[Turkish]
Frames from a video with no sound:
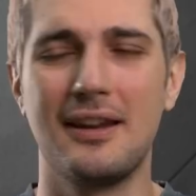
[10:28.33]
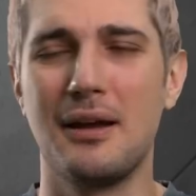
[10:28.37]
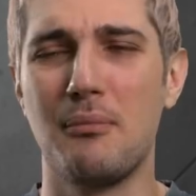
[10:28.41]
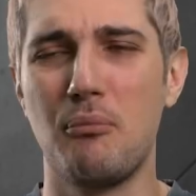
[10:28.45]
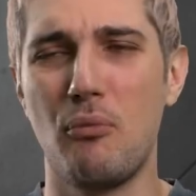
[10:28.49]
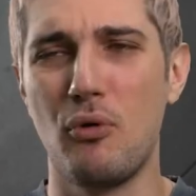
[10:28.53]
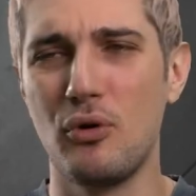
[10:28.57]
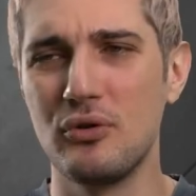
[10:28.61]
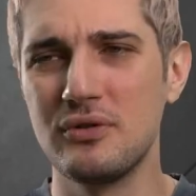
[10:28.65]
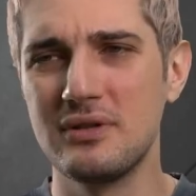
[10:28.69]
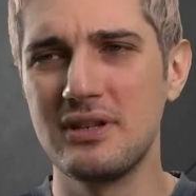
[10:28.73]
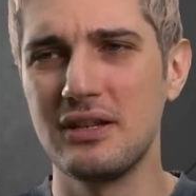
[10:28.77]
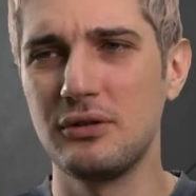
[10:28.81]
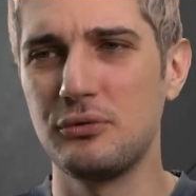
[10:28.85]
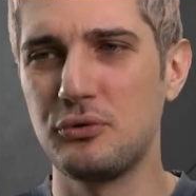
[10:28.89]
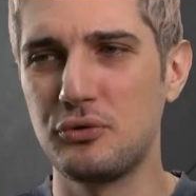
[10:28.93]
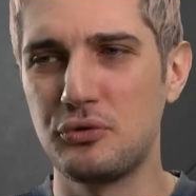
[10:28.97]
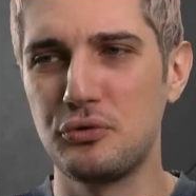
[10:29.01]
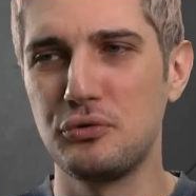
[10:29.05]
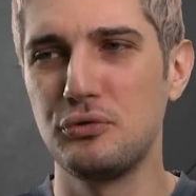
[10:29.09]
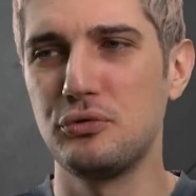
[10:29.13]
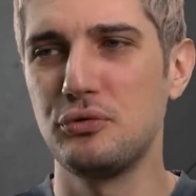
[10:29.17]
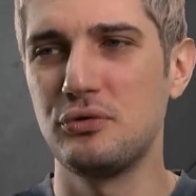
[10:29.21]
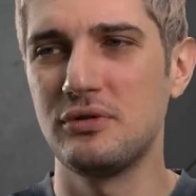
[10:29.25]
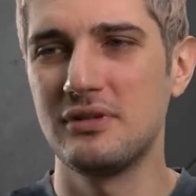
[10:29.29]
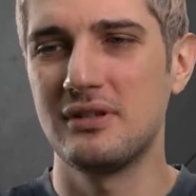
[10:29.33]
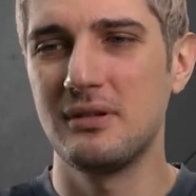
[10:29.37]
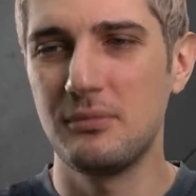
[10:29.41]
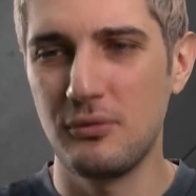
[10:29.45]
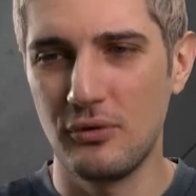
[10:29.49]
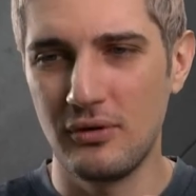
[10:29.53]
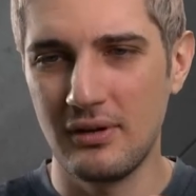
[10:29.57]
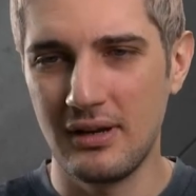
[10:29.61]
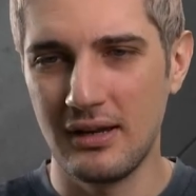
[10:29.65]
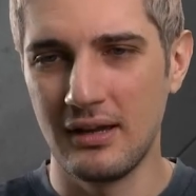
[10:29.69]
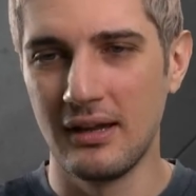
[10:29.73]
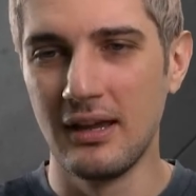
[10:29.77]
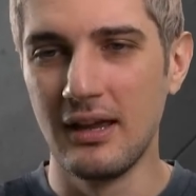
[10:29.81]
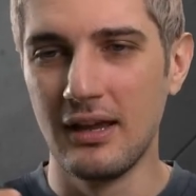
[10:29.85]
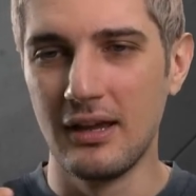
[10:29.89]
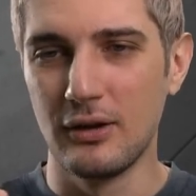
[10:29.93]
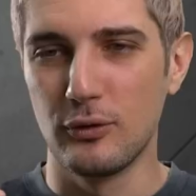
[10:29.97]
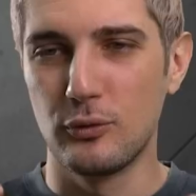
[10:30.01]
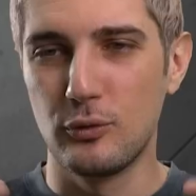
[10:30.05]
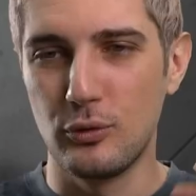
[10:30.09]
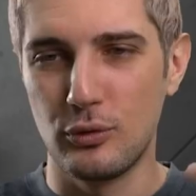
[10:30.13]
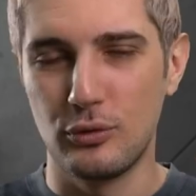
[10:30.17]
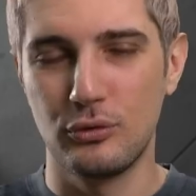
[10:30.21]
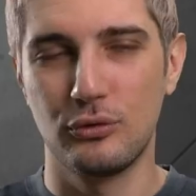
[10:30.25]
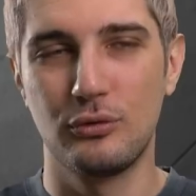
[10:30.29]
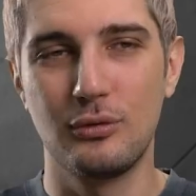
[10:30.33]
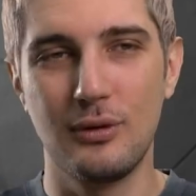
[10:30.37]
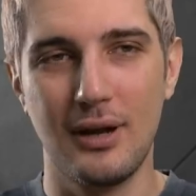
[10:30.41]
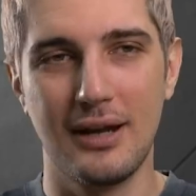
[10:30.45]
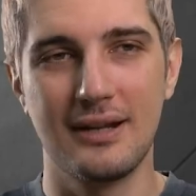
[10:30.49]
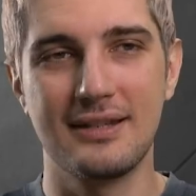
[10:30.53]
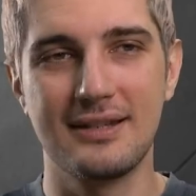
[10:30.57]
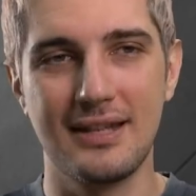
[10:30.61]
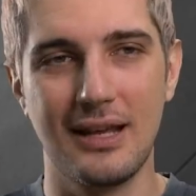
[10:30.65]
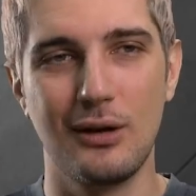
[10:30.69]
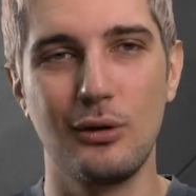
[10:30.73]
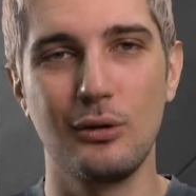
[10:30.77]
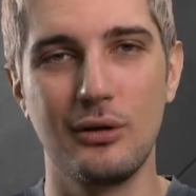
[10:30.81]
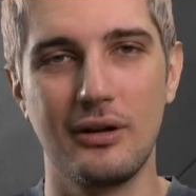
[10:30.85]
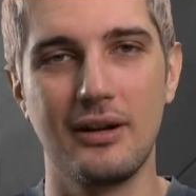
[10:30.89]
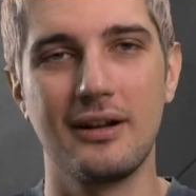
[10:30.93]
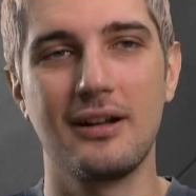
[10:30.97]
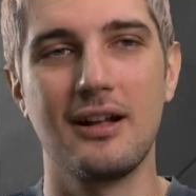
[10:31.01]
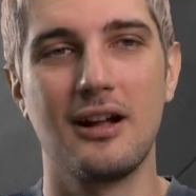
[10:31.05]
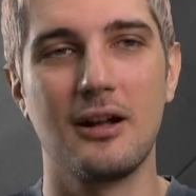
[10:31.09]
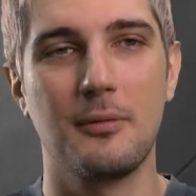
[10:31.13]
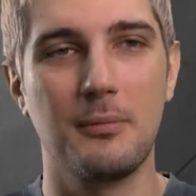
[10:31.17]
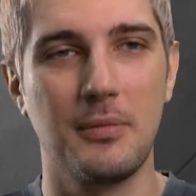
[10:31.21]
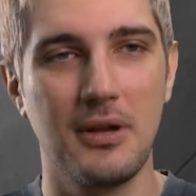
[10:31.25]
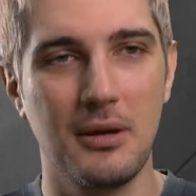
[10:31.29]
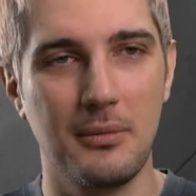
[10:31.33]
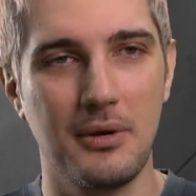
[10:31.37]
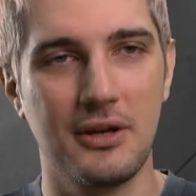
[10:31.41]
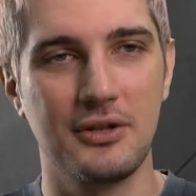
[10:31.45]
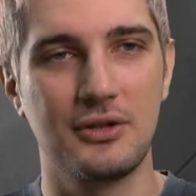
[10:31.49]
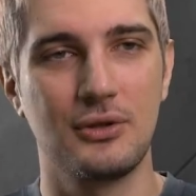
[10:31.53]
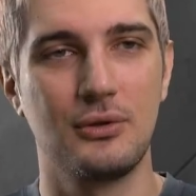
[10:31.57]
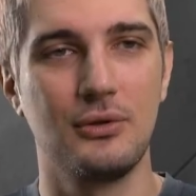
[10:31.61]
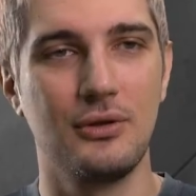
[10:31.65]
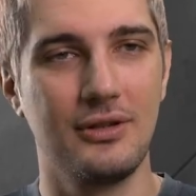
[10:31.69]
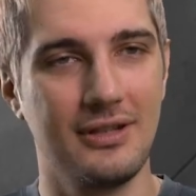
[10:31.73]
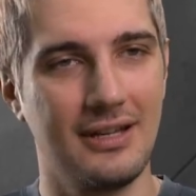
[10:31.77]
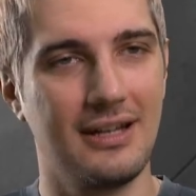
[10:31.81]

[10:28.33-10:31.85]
Yani Monza'yı düşündüğünüzde böyle görüntüler sel olarak akmaya başlıyor.